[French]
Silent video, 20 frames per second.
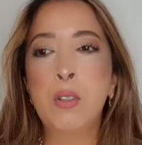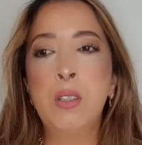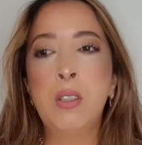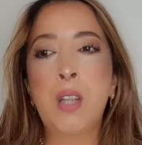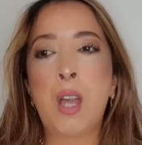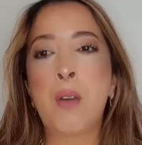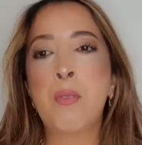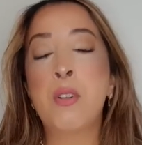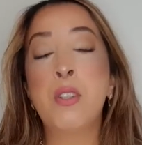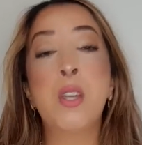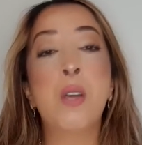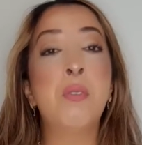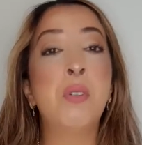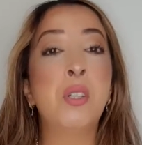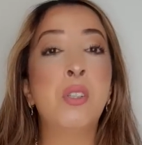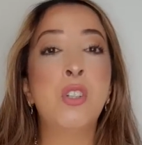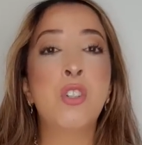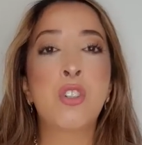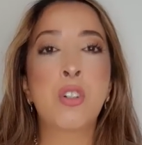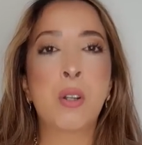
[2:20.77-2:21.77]
Il travaillait
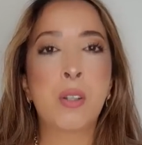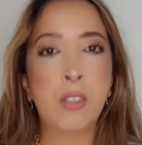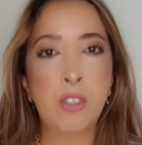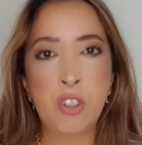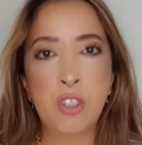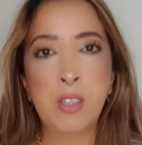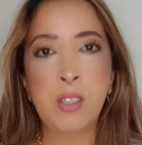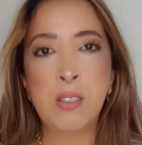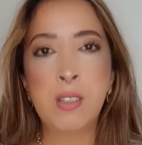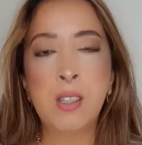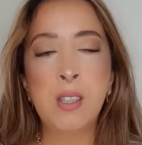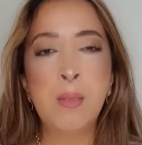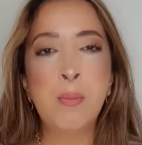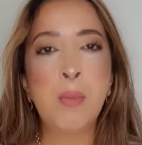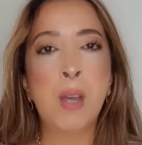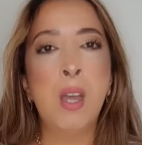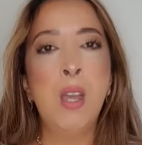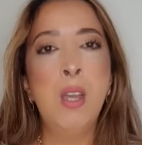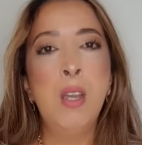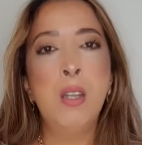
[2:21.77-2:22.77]
avec des gens
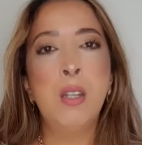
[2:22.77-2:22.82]
richissimes.